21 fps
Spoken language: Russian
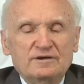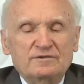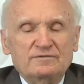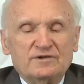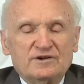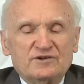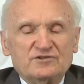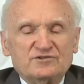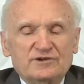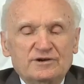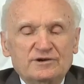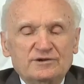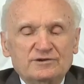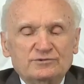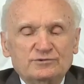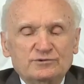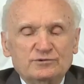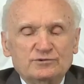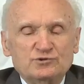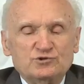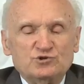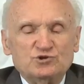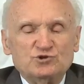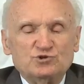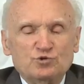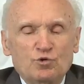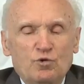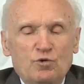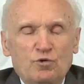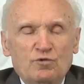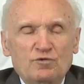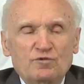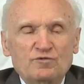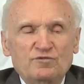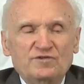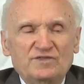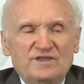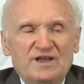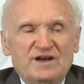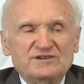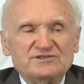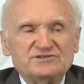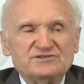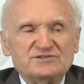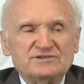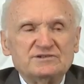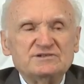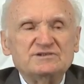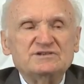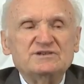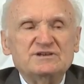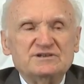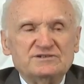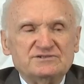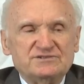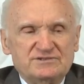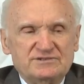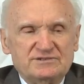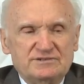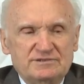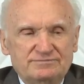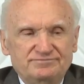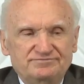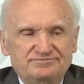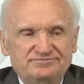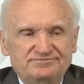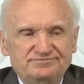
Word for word: выражают, что в нас есть.